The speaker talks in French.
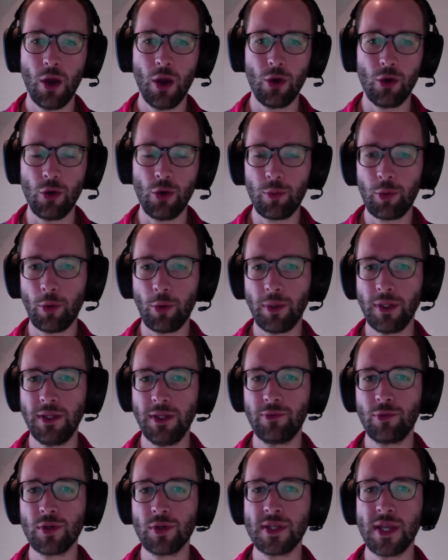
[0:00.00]
Le premier
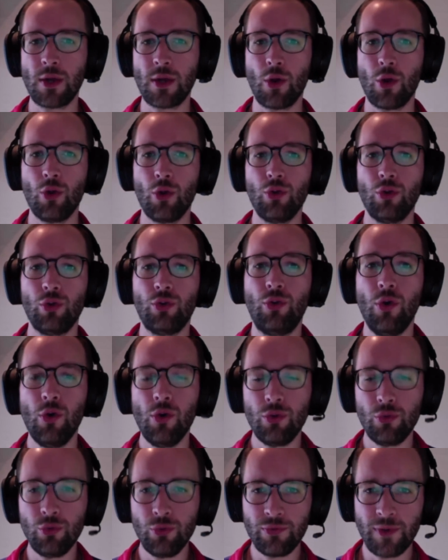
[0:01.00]
niveau, c'est que
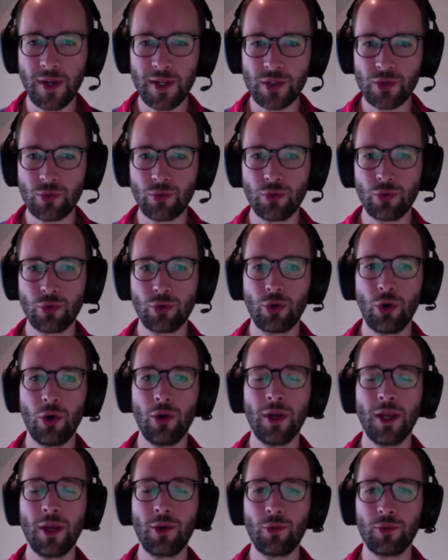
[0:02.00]
de toute façon,
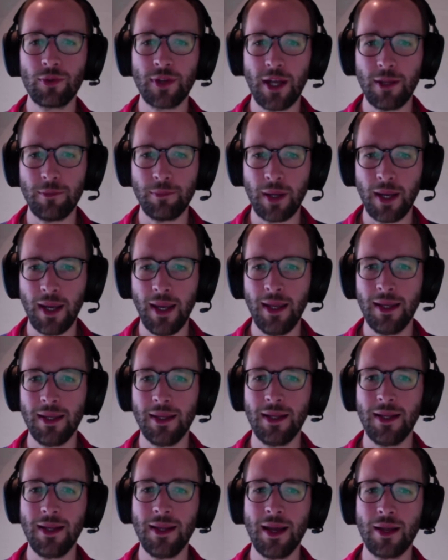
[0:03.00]
dans les contrats de prêt,
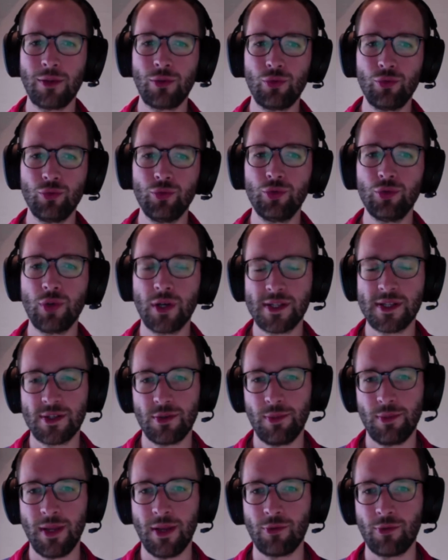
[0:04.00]
il y a toujours, et
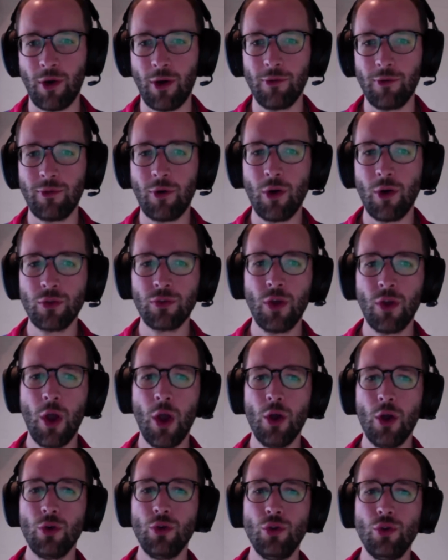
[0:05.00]
c'est obligatoire en France,
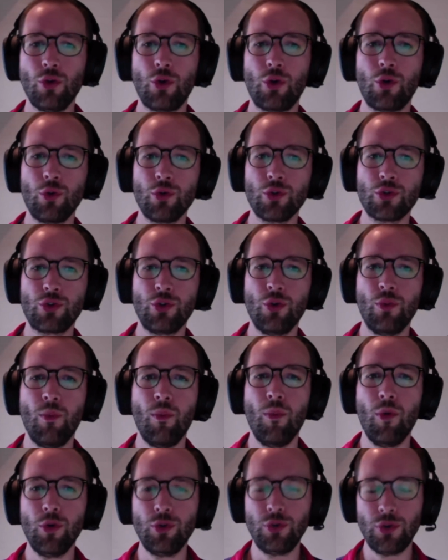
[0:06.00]
une clause de
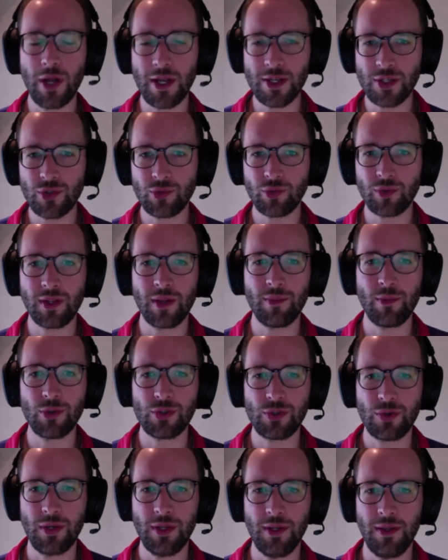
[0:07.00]
modulation des
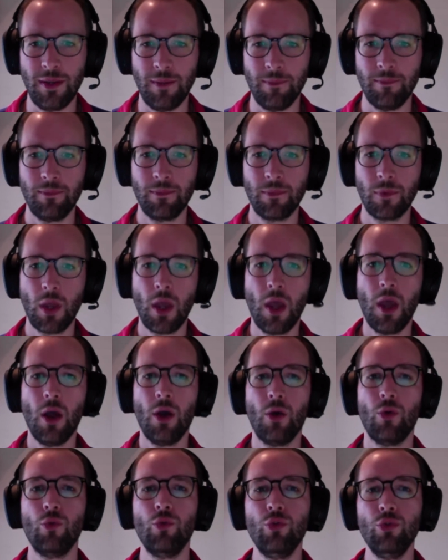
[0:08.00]
mensualités
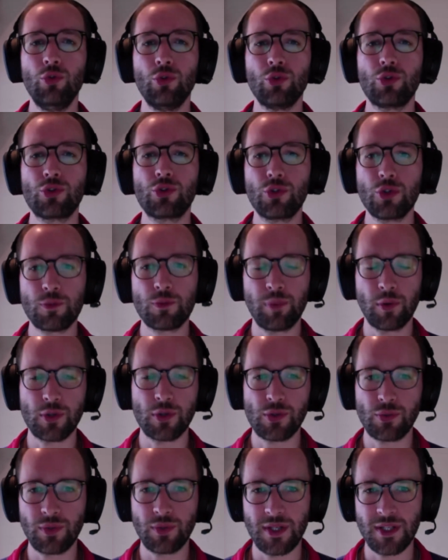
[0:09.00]
ou de
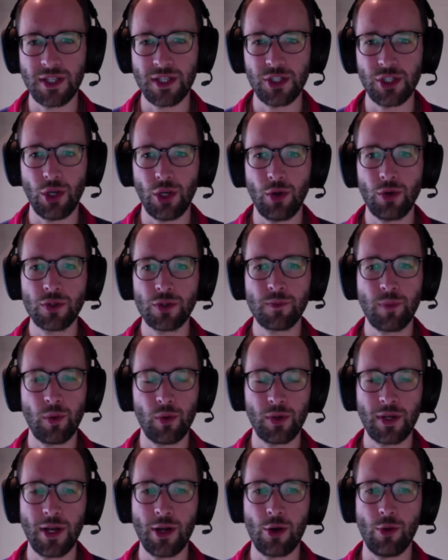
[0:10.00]
suspension des échéances
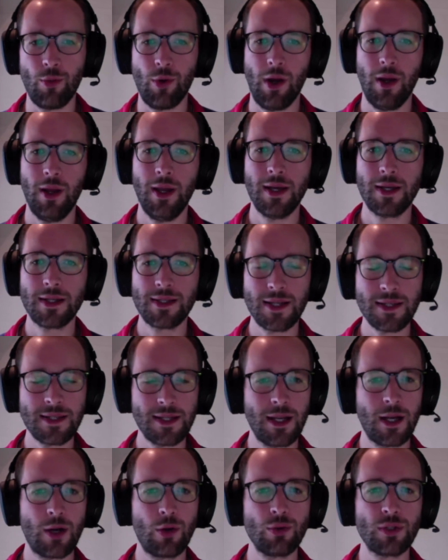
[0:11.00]
pendant quelques mois. Ça,
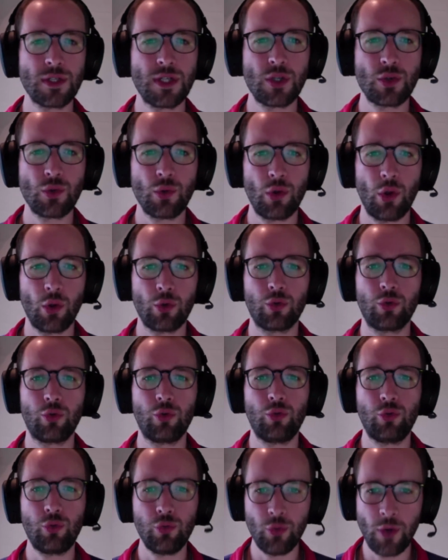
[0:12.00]
c'est des clauses qui sont dans
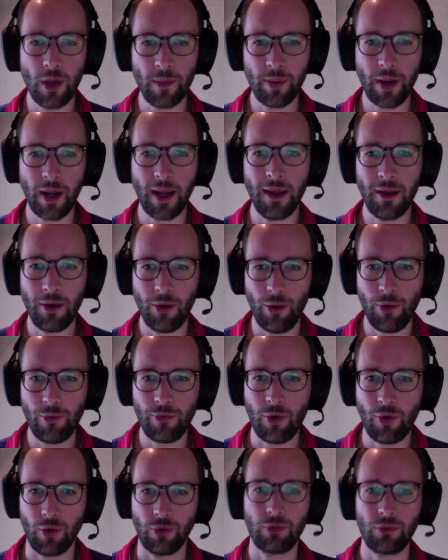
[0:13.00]
tous les prêts en
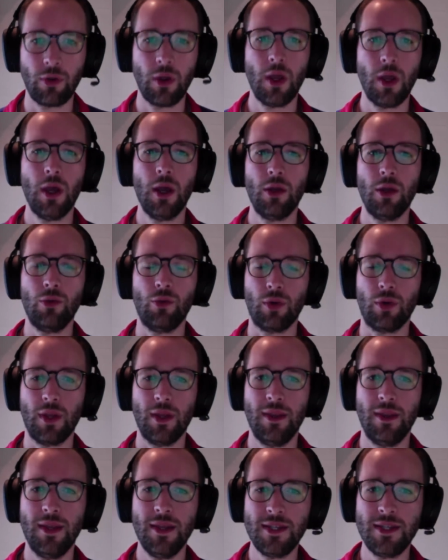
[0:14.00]
France. Donc
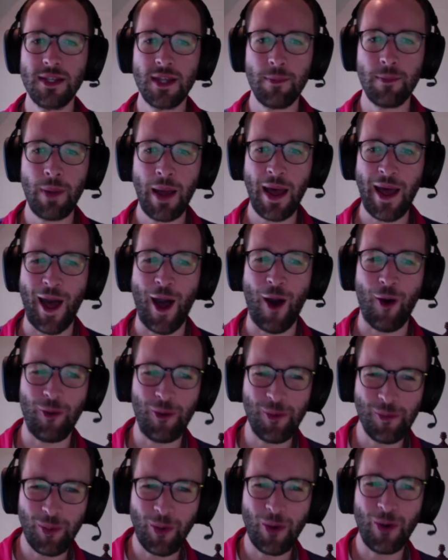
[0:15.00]
n'hésitez pas à
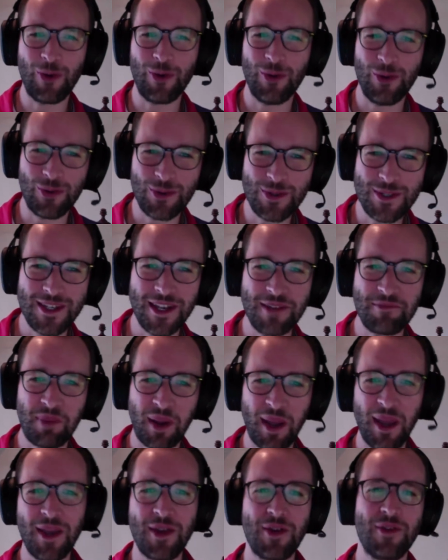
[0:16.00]
reprendre le dossier de
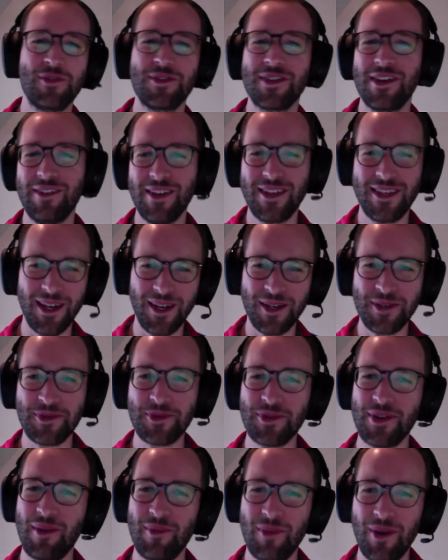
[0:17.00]
prêt que vous avez calé
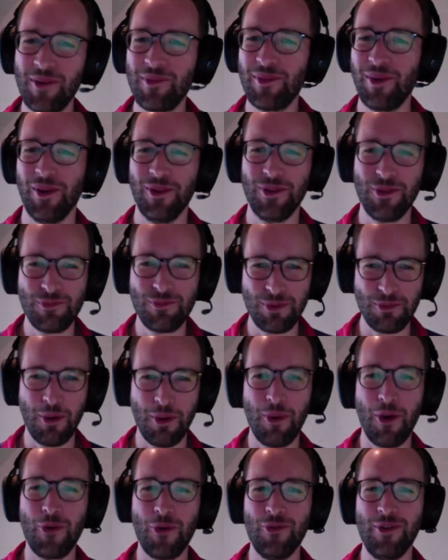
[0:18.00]
sous un meuble depuis le
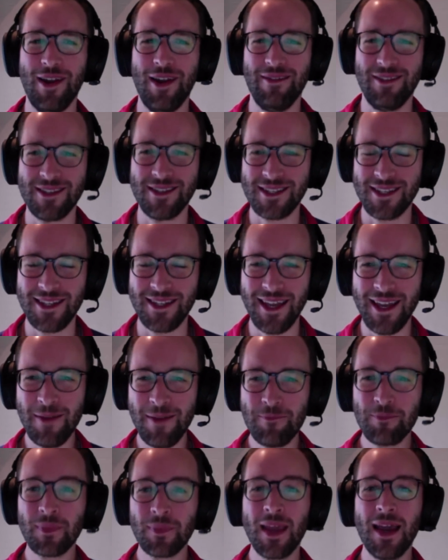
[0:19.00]
moment où vous l'avez
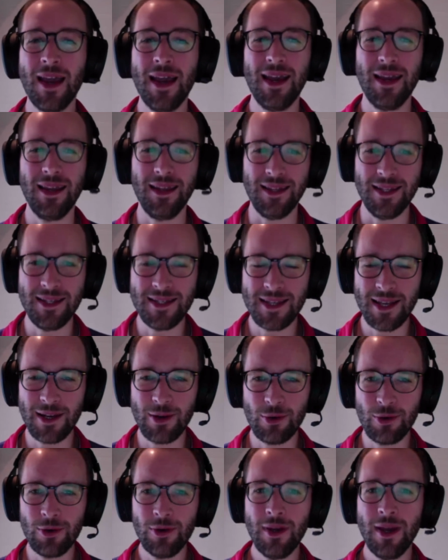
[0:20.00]
signé,
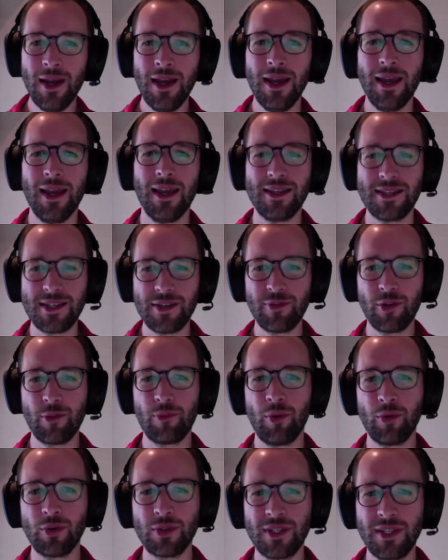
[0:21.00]
lisez-le, et si
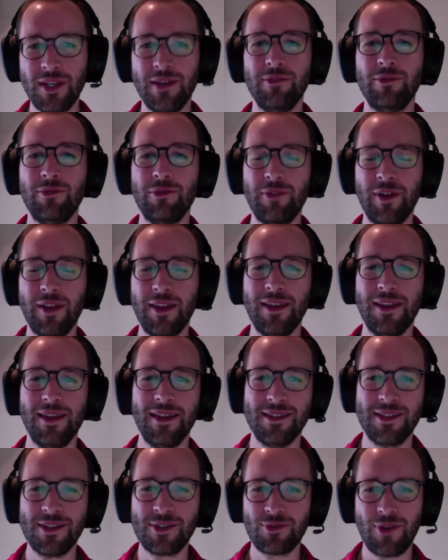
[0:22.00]
votre banquier vous fait
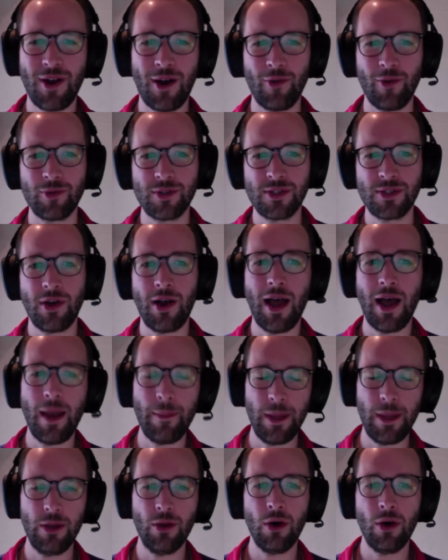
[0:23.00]
des histoires en vous disant
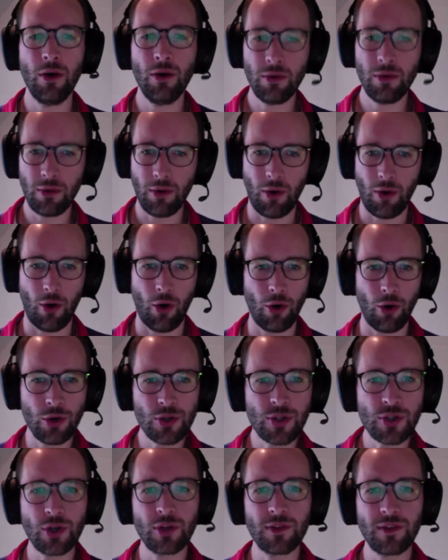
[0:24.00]
Ah mais non,
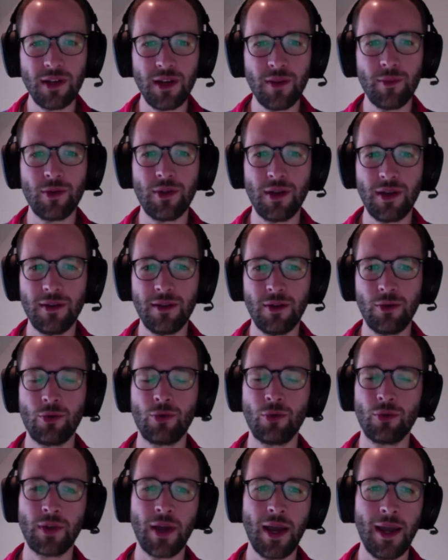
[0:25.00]
ressortez les modalités du
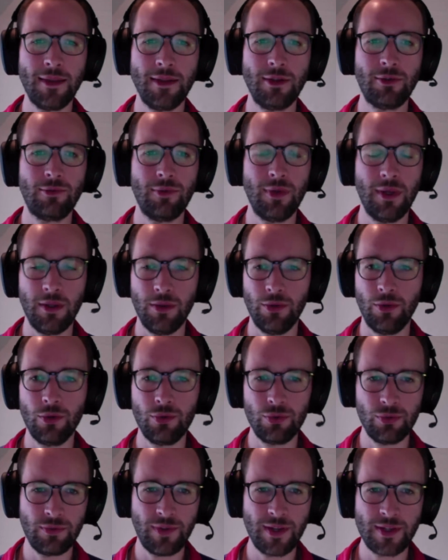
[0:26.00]
contrat et dites-lui de
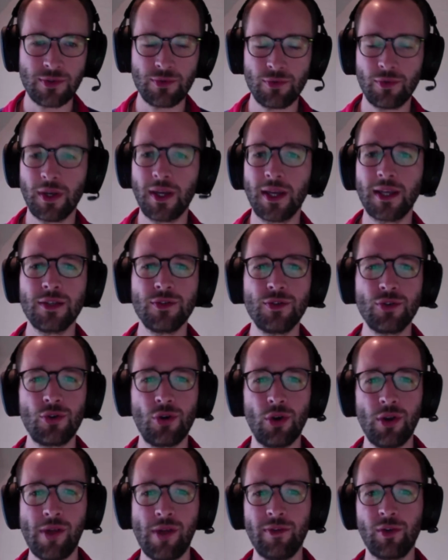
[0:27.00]
toute façon, crise du
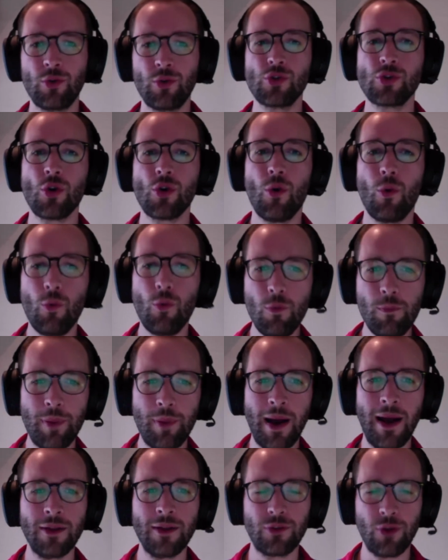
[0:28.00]
coronavirus ou
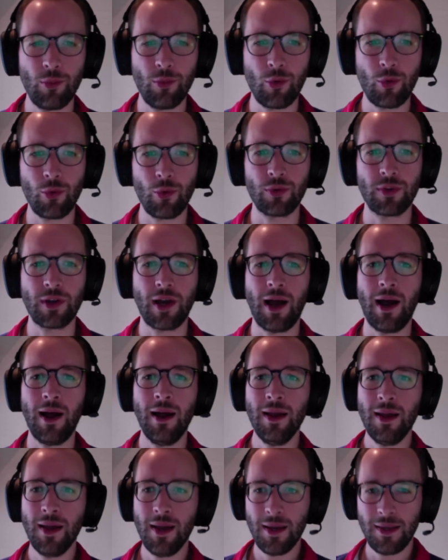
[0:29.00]
pas, dans mon
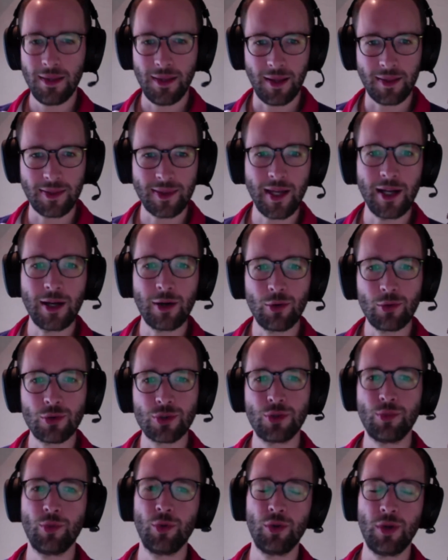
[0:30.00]
contrat, il y a telle
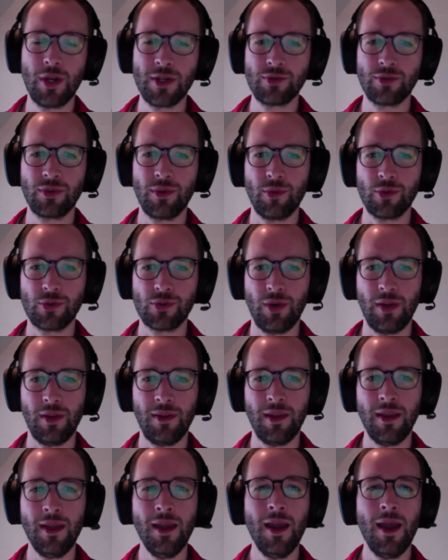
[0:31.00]
clause de modulation des
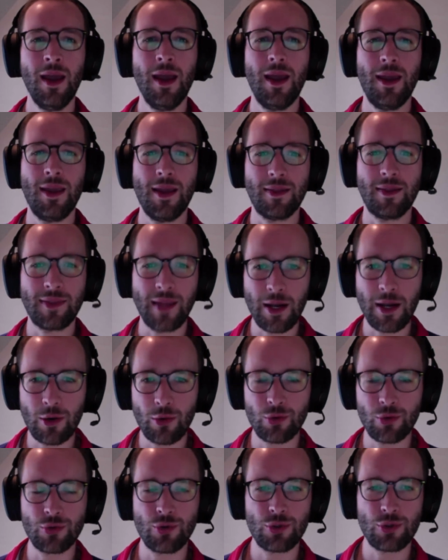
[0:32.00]
mensualités et il y a telle
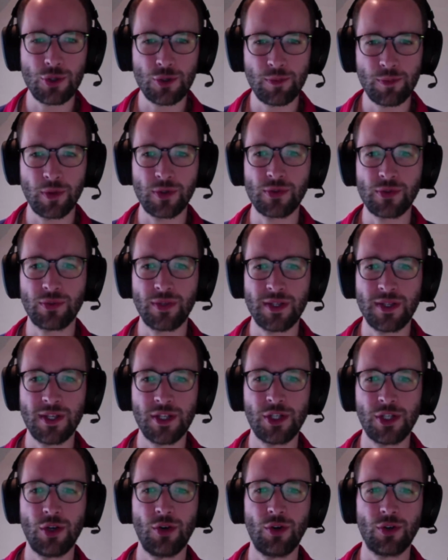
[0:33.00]
clause de suspension des
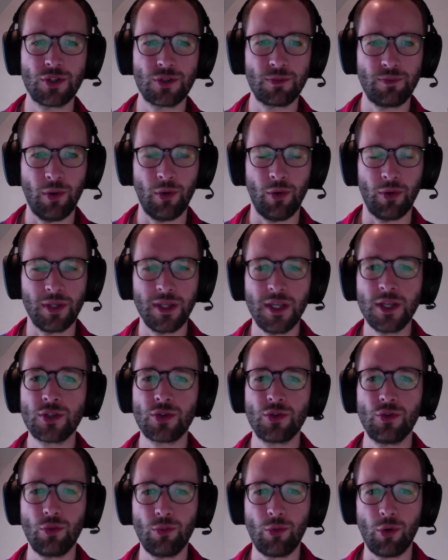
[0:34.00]
échéances pendant
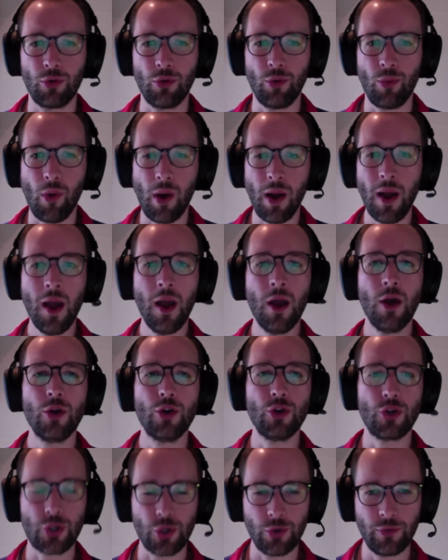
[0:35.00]
X nombre de mois,
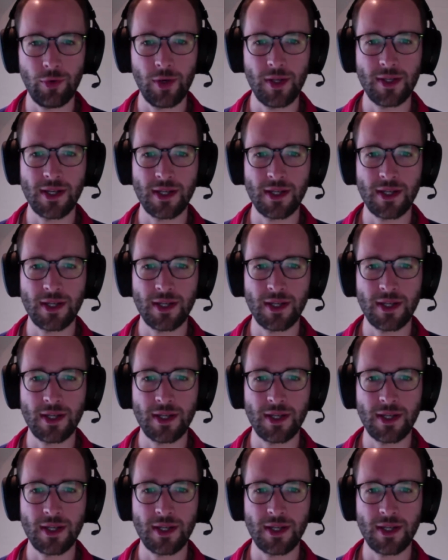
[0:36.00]
je veux les